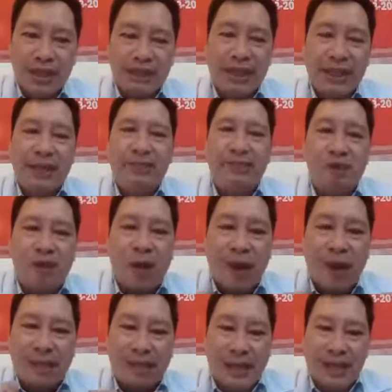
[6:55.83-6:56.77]
thì
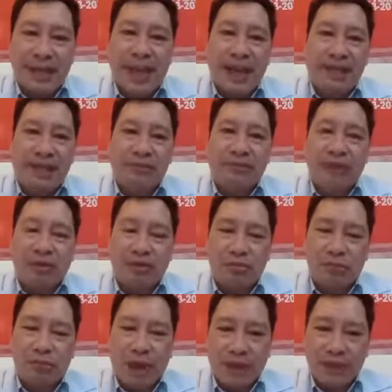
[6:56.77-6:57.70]
ngoài mặt da chúng ta
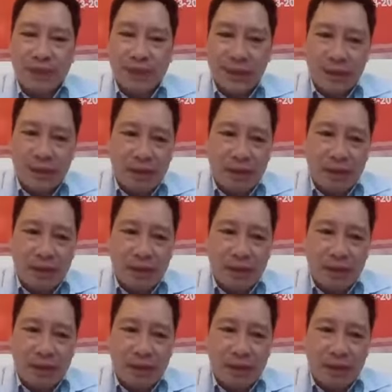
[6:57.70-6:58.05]
cũng có những cái